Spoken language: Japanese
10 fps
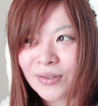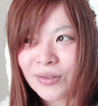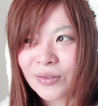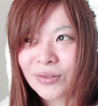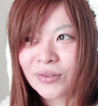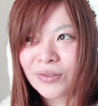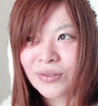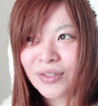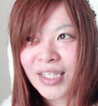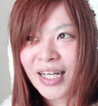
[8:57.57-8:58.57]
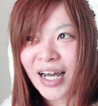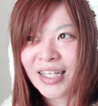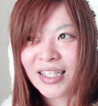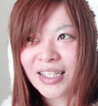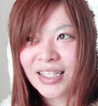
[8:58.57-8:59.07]
ういう被
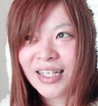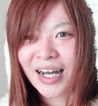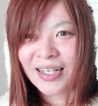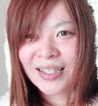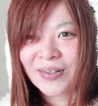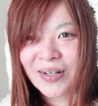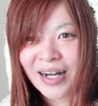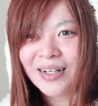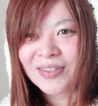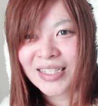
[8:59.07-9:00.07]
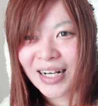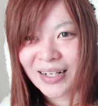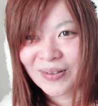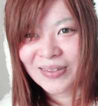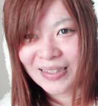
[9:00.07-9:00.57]
害に被害っていうかうちら
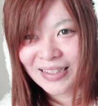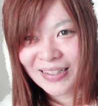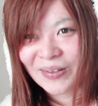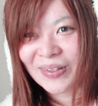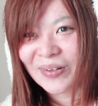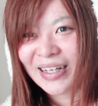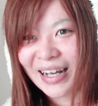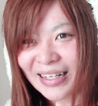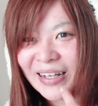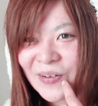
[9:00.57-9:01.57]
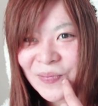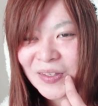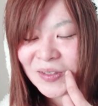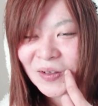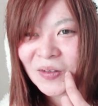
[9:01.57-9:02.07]
にとっての被害
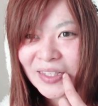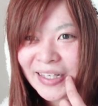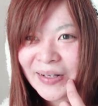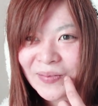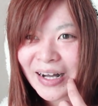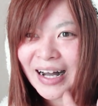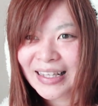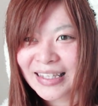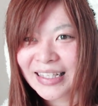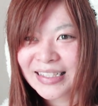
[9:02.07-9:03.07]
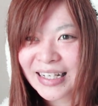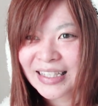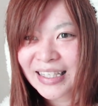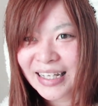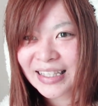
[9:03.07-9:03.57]
そういうのにまあ発展しちゃっ
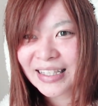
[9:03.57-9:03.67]
てたっ